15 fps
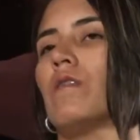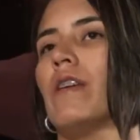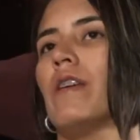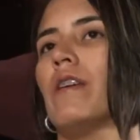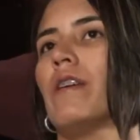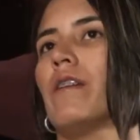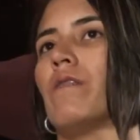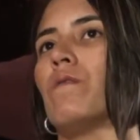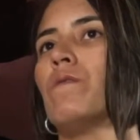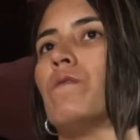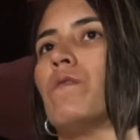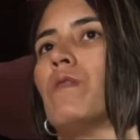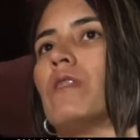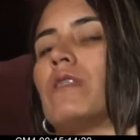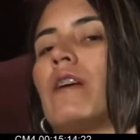Eh,
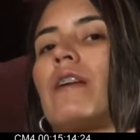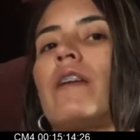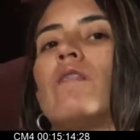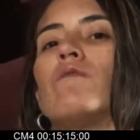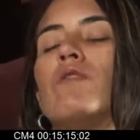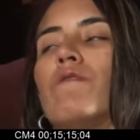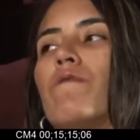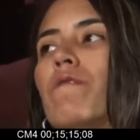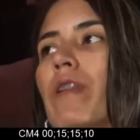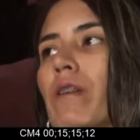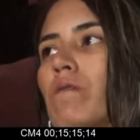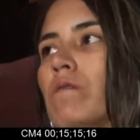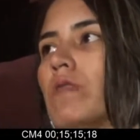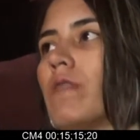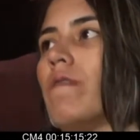uno es Arnaud
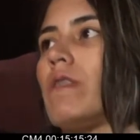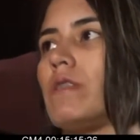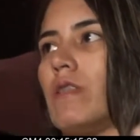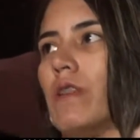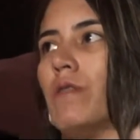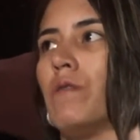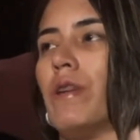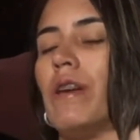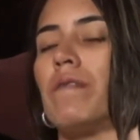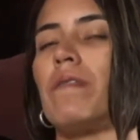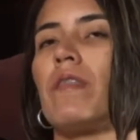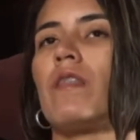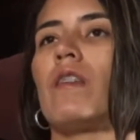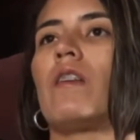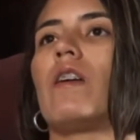Gifreu, de
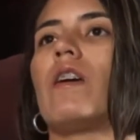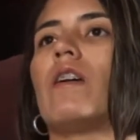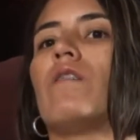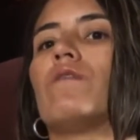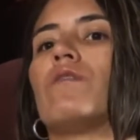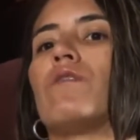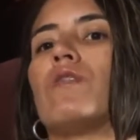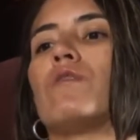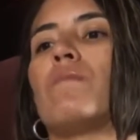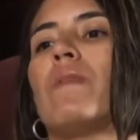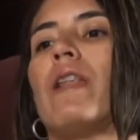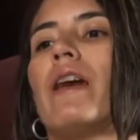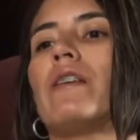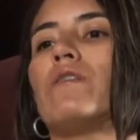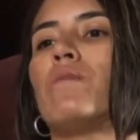Barcelona. Otro es
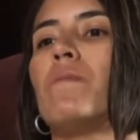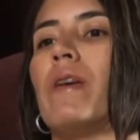Pelayo